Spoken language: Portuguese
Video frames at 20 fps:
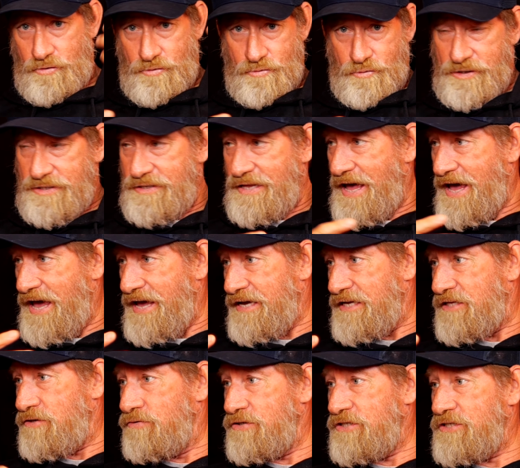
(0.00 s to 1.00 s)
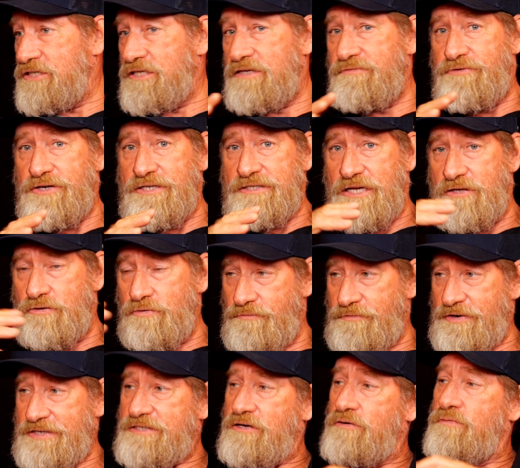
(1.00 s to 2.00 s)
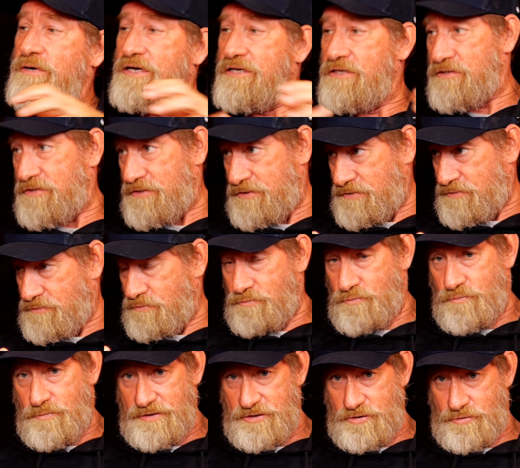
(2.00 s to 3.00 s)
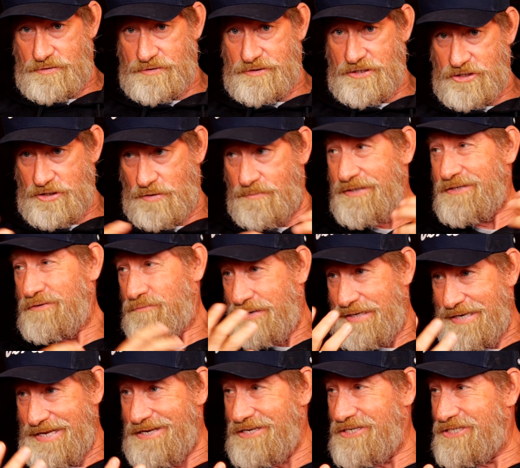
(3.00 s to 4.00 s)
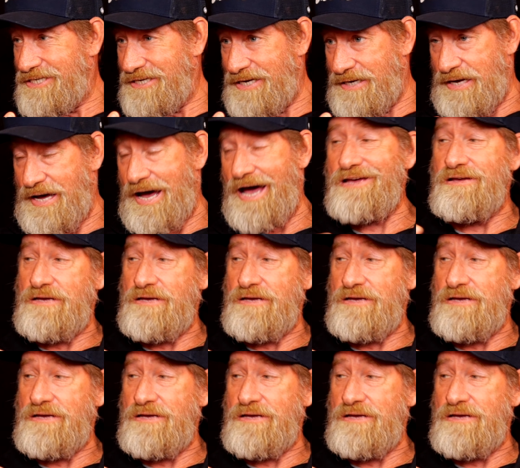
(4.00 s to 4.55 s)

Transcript: trocou ideia, então a gente fez, tentou fazer umas, umas deixar uma, uma energia,